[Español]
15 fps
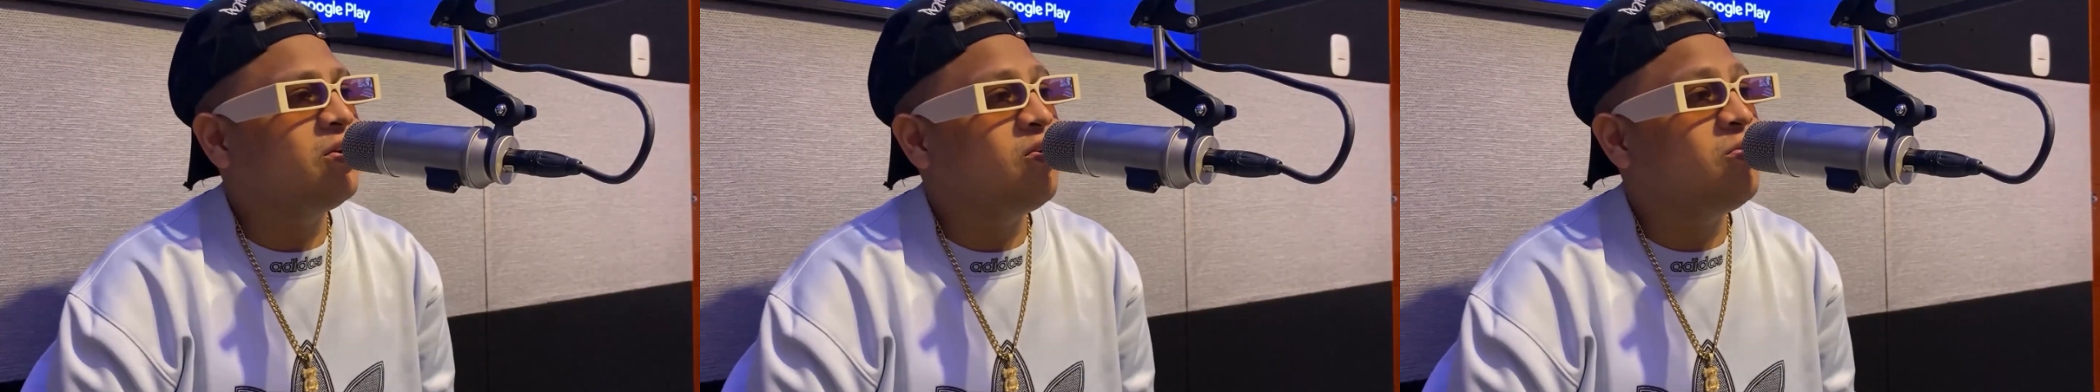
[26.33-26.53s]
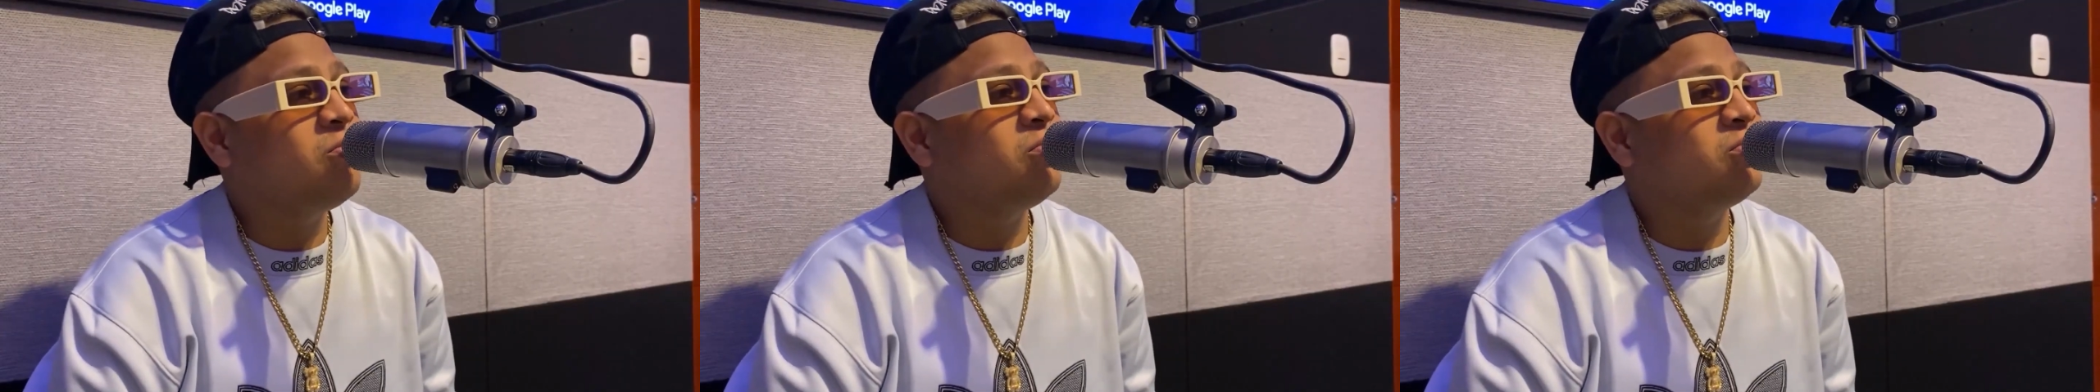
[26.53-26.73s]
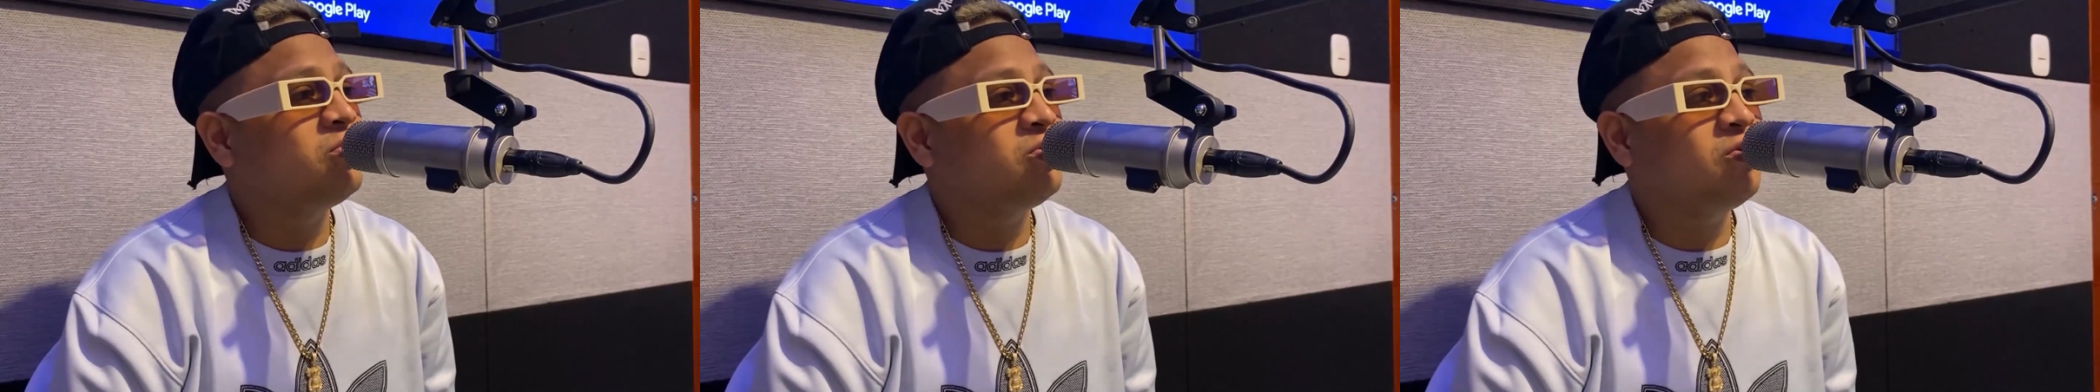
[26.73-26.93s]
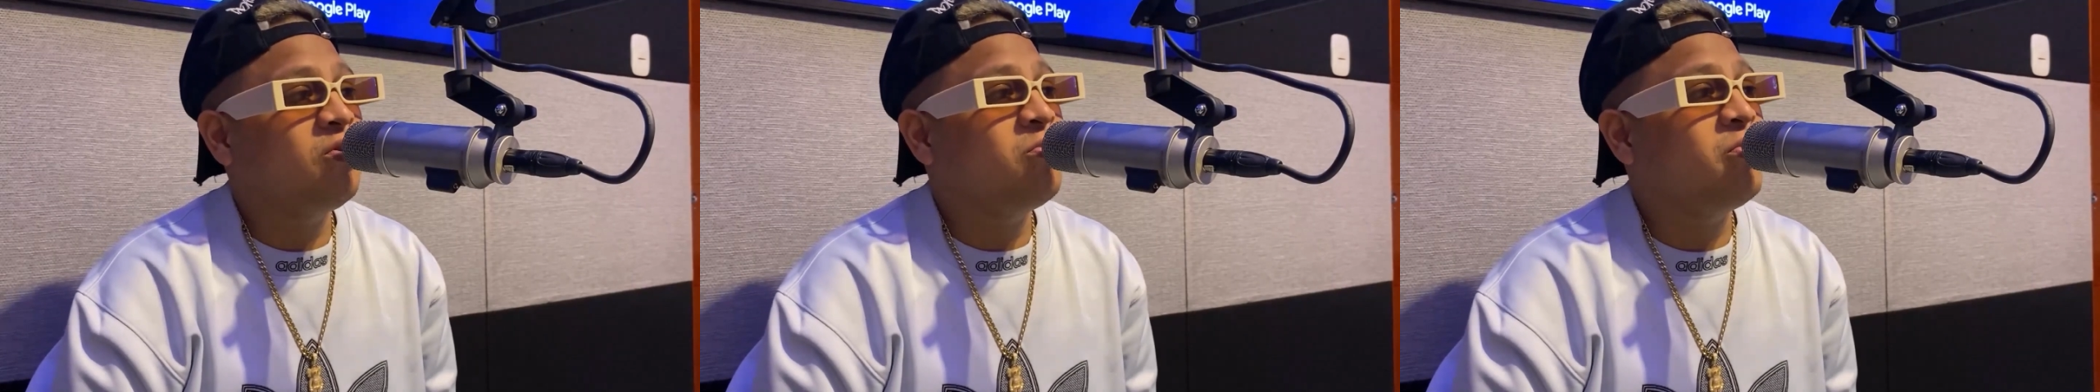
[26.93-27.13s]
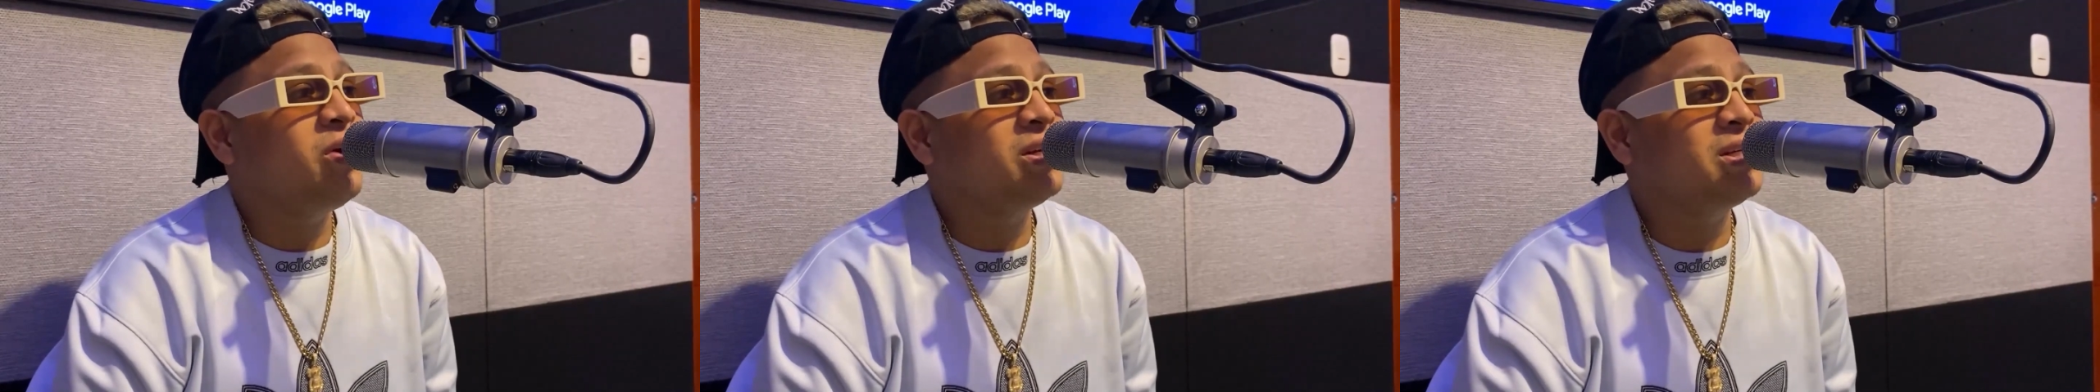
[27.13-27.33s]

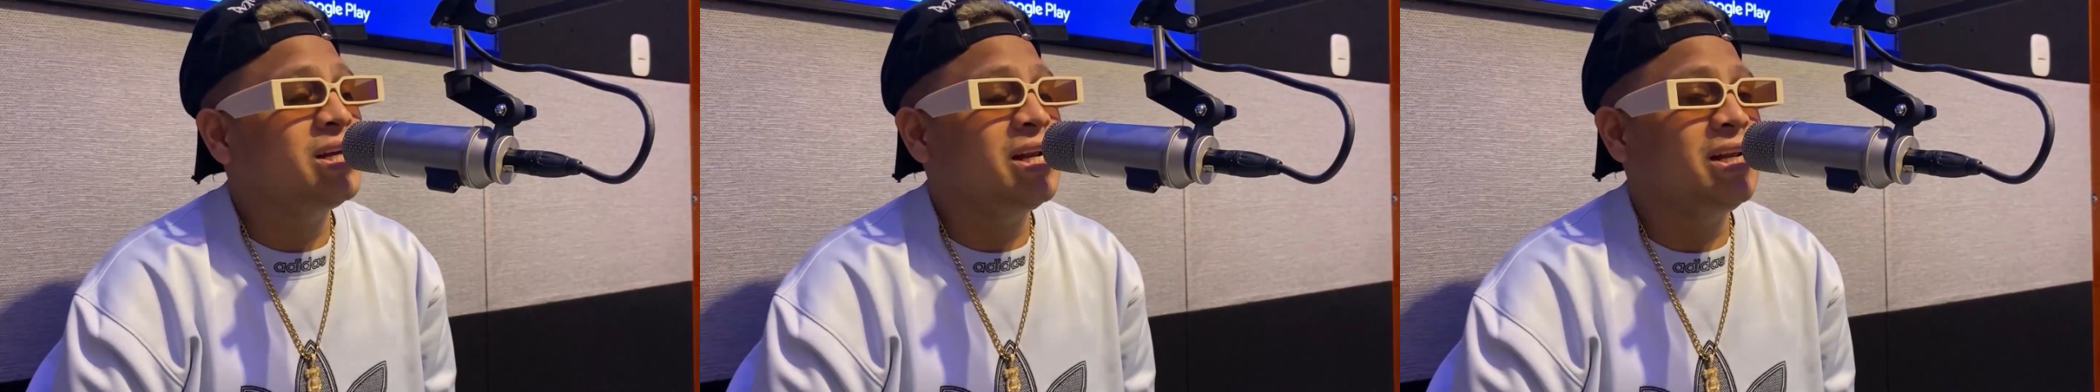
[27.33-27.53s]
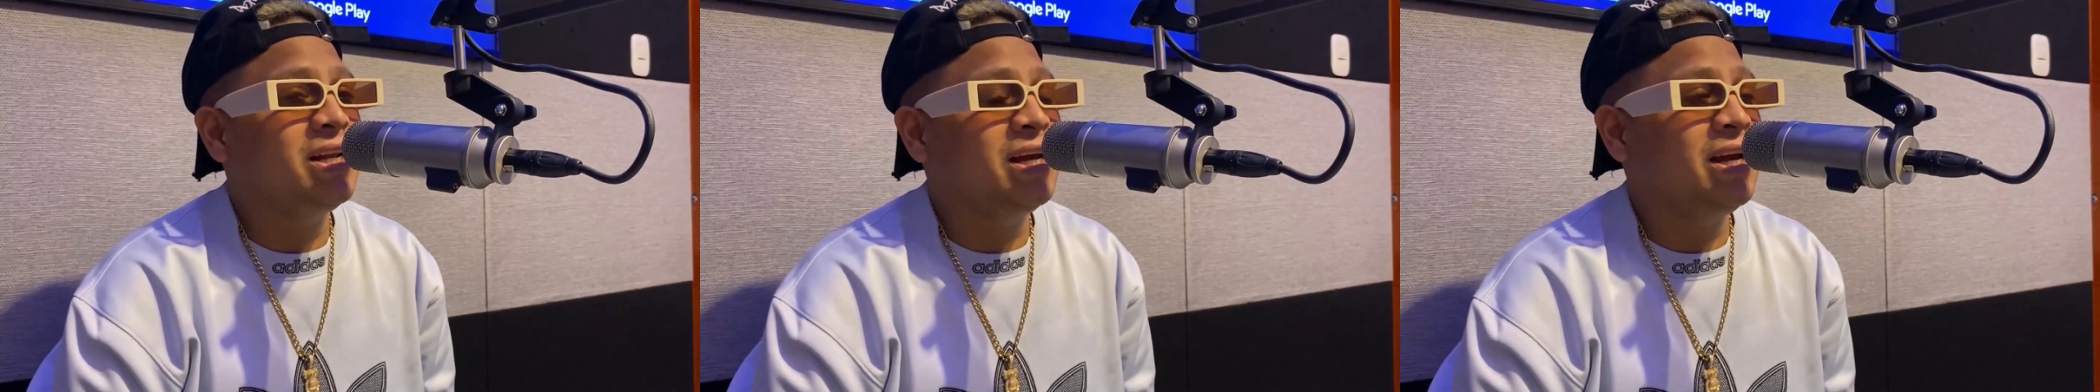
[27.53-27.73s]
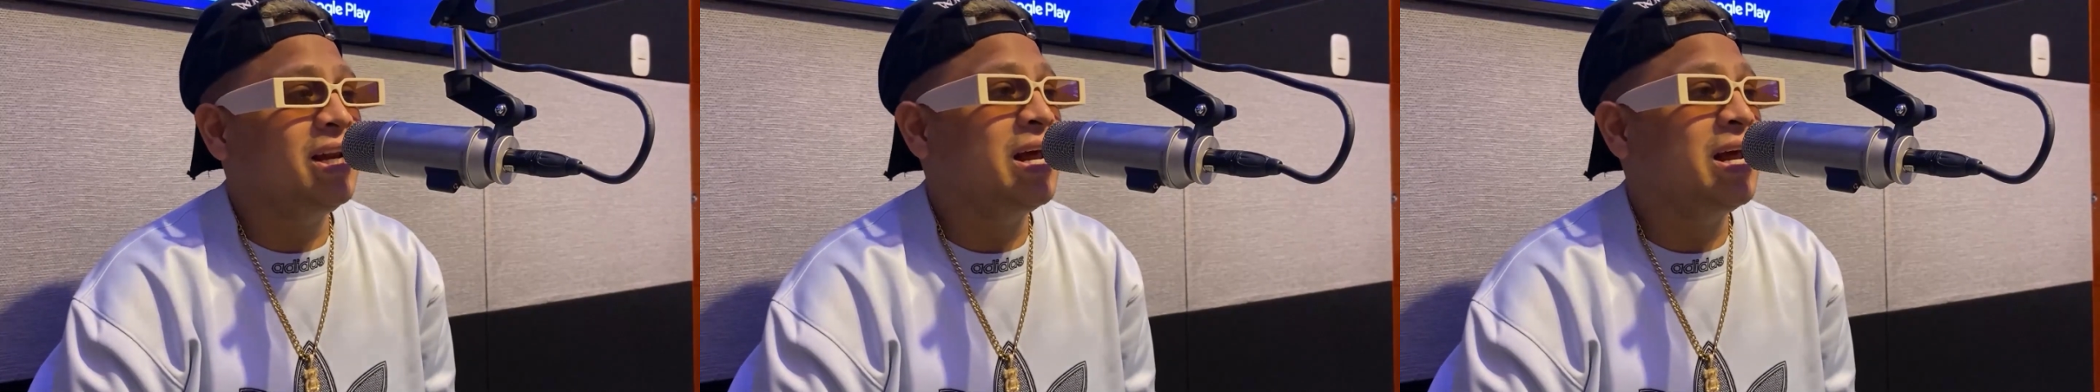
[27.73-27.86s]
cómo, es el,